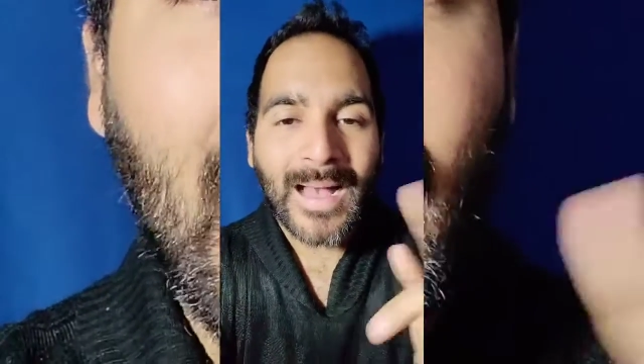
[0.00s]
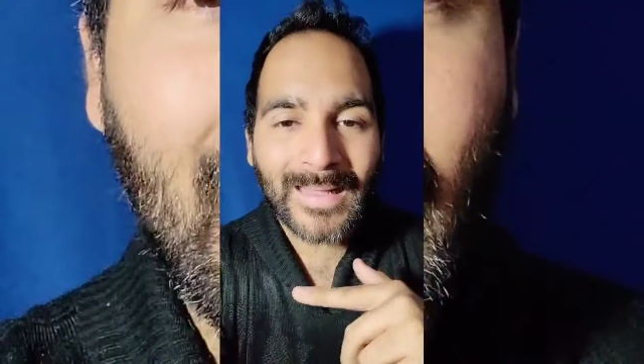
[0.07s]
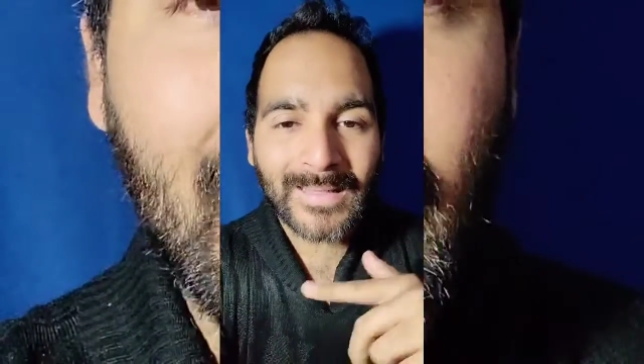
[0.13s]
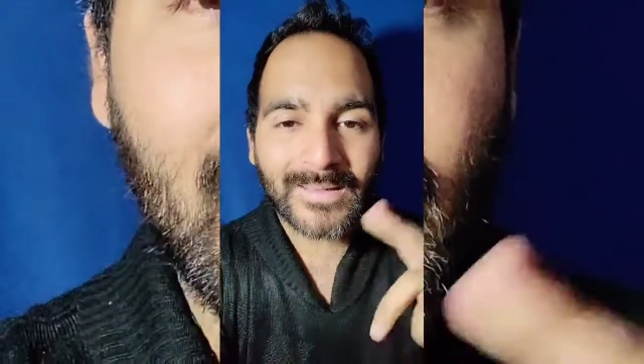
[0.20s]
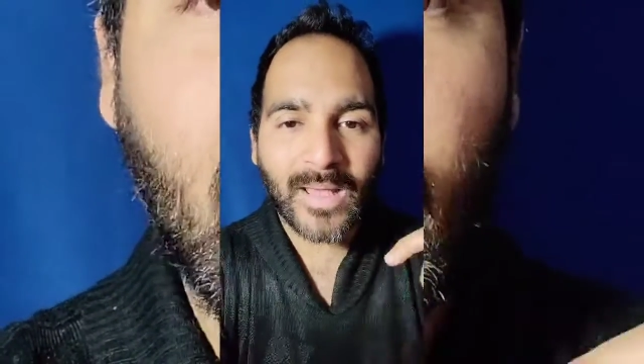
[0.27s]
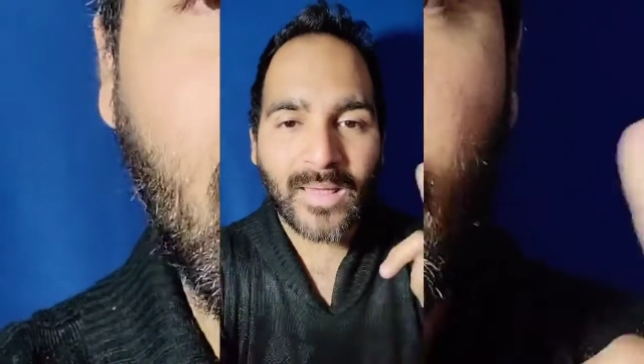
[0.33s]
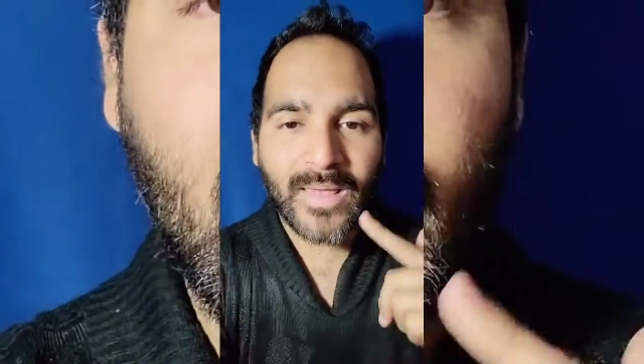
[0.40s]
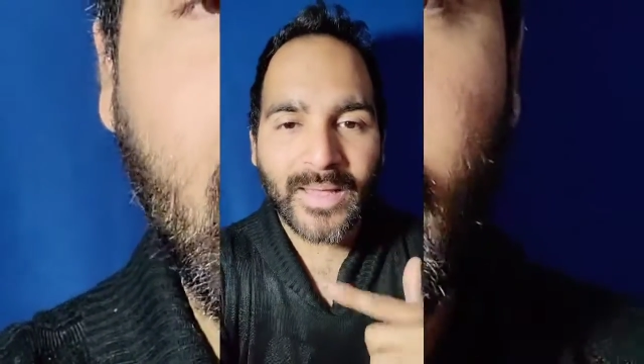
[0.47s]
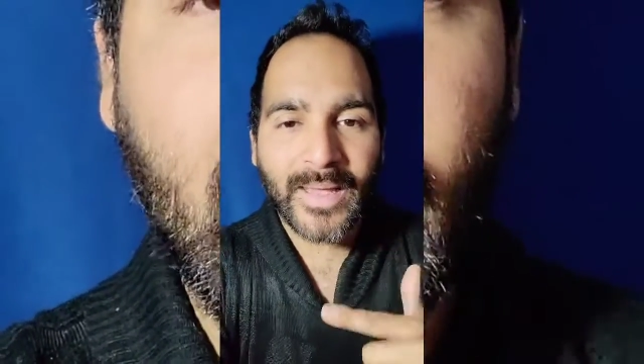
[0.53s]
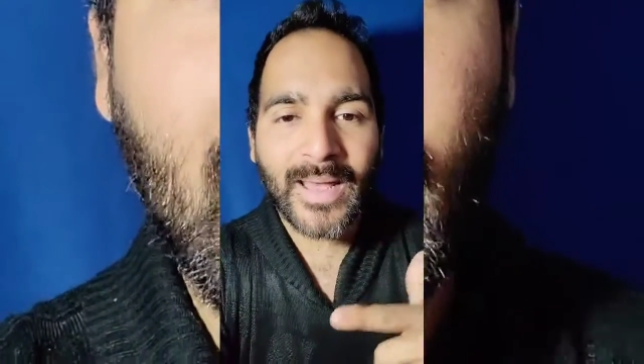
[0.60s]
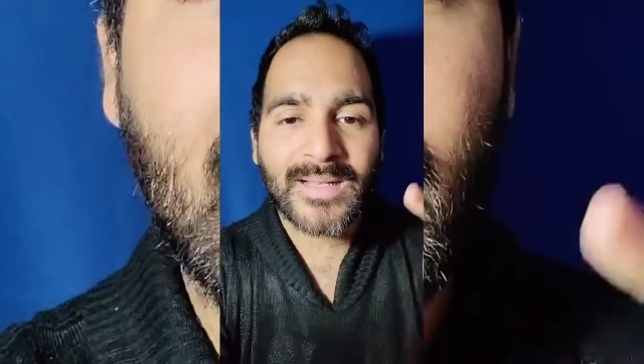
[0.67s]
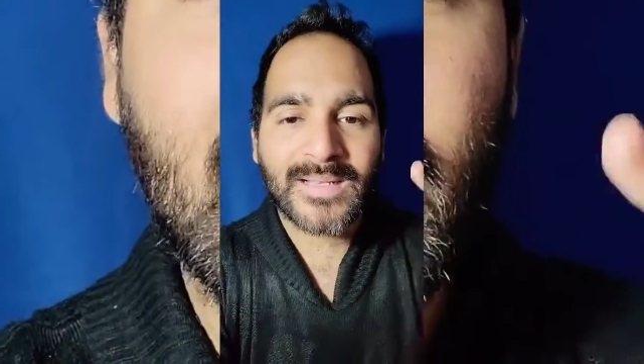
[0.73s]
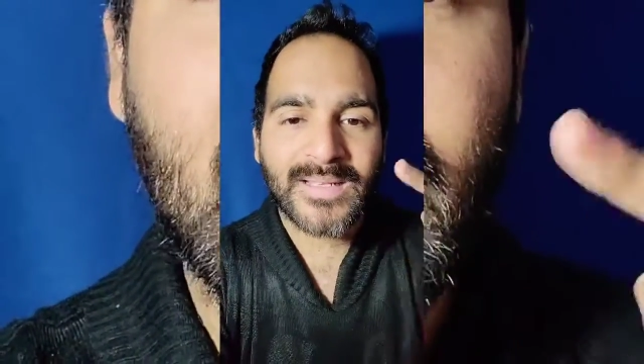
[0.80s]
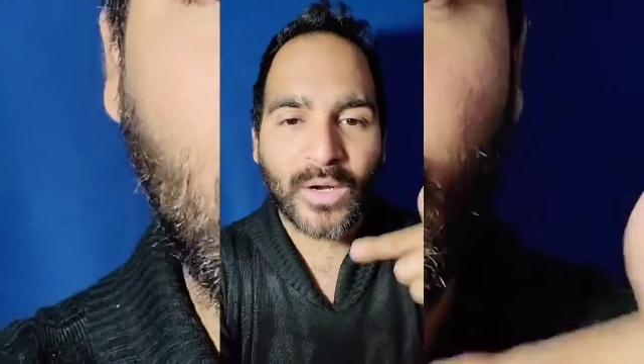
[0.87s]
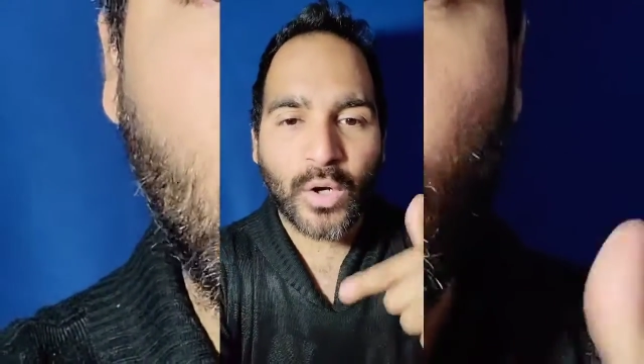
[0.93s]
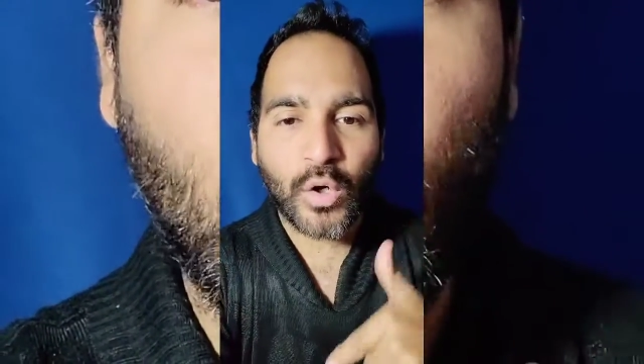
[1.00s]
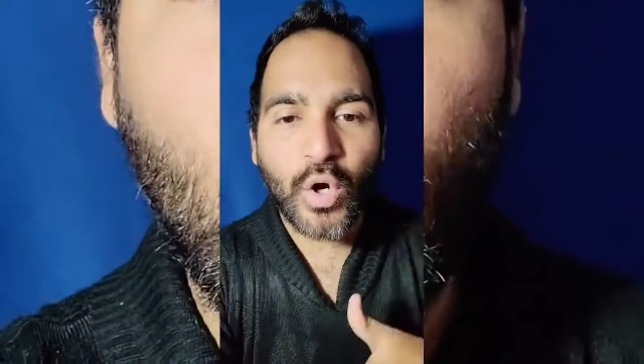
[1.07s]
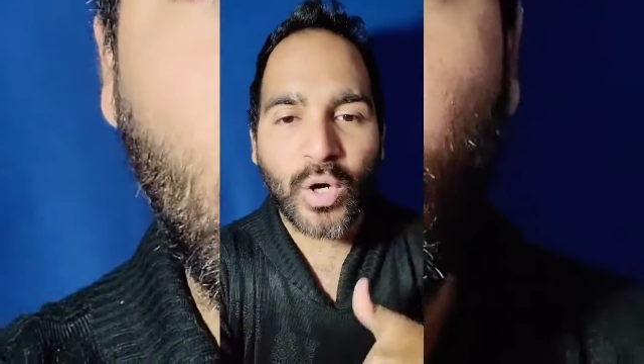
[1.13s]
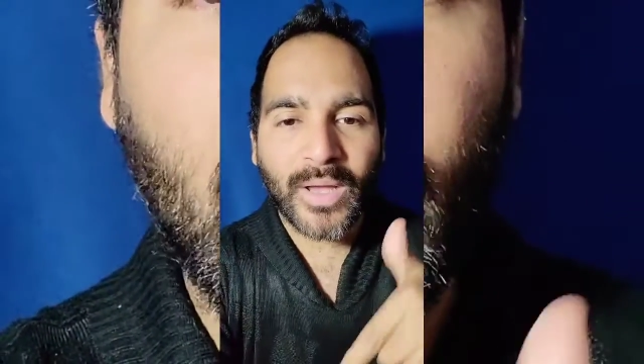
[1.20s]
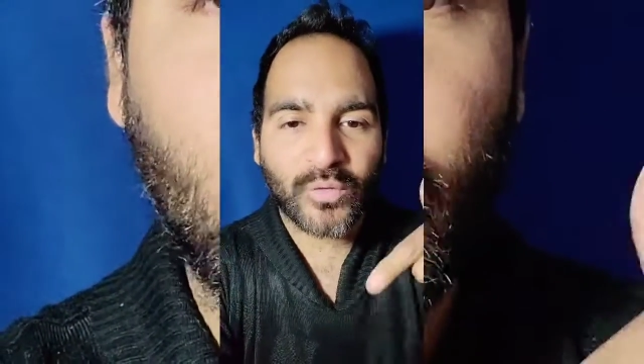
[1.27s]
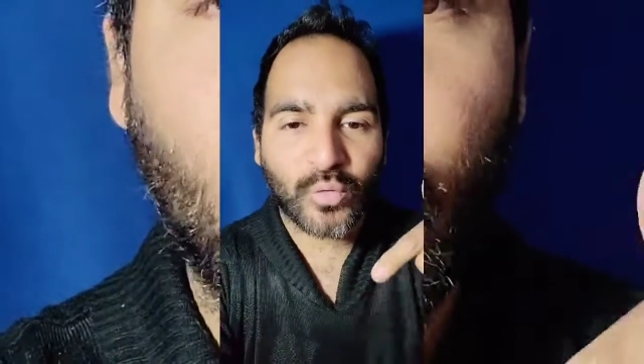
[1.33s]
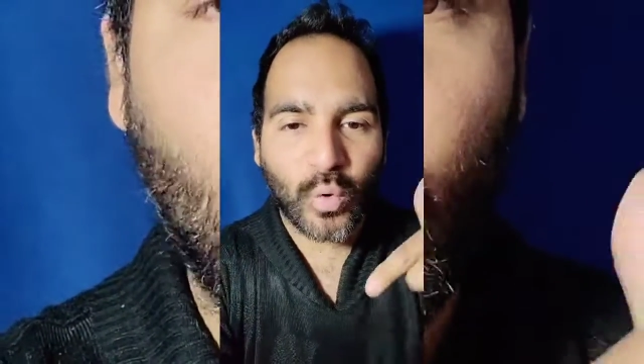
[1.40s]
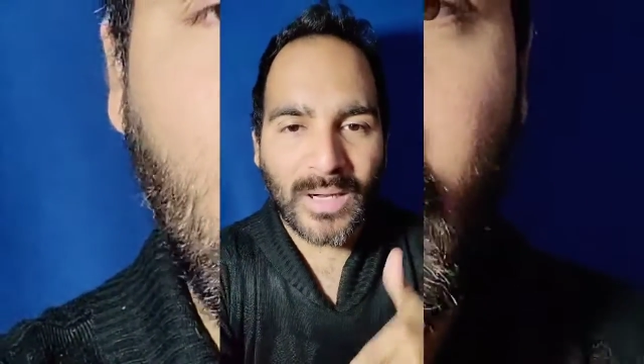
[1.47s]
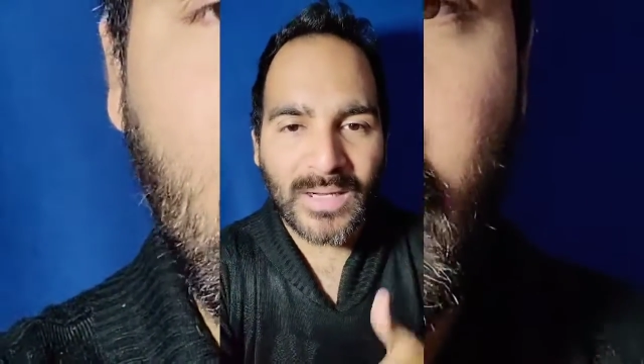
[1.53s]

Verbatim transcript: antes de que él se coloque sus